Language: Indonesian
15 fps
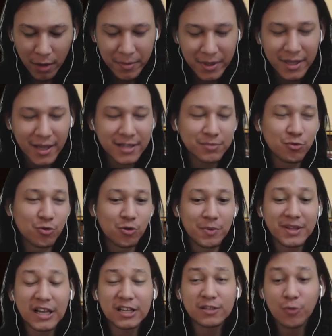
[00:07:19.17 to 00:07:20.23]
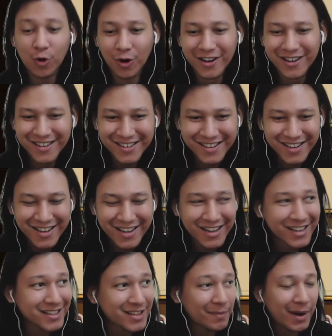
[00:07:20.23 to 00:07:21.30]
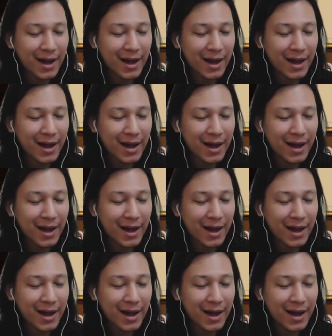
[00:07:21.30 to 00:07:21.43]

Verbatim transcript: ah, S10 bintang 10 kita